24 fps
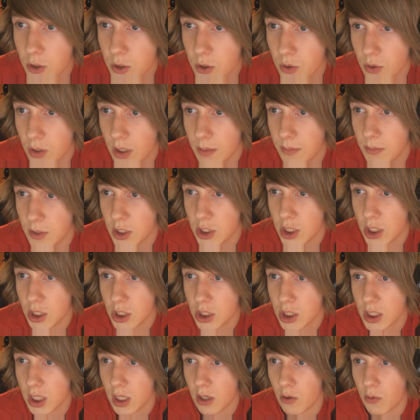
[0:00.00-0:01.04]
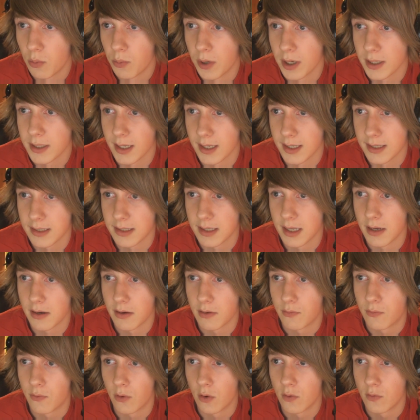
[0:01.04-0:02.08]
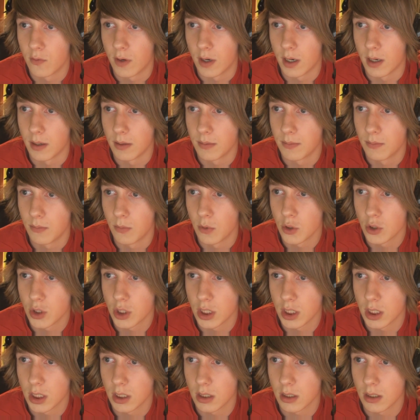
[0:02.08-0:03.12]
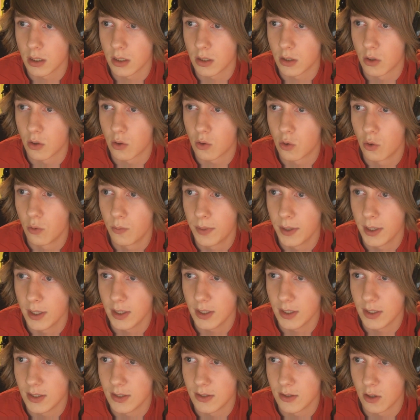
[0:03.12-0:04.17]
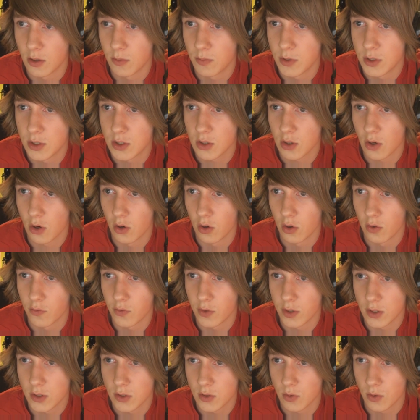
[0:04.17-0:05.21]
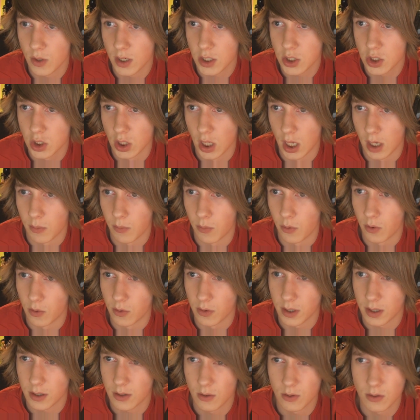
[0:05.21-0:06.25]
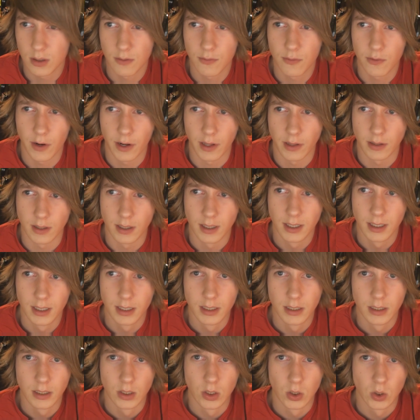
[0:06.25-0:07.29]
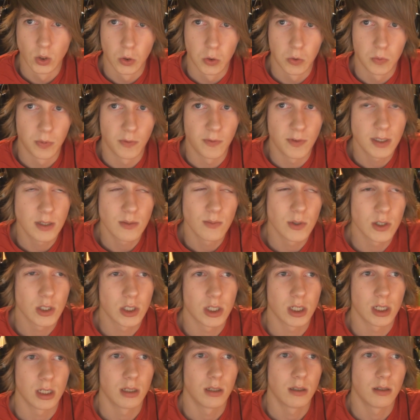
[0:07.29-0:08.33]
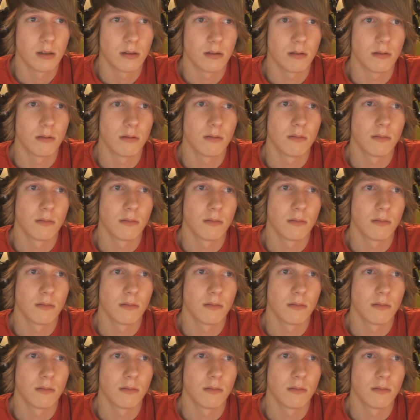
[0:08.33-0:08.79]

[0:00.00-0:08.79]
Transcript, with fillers: kosztuje miesięczna opłata za WoWa? Może go kupię i zrobisz Scroll of Resurrection albo Recruity Friend. Powiedzmy, że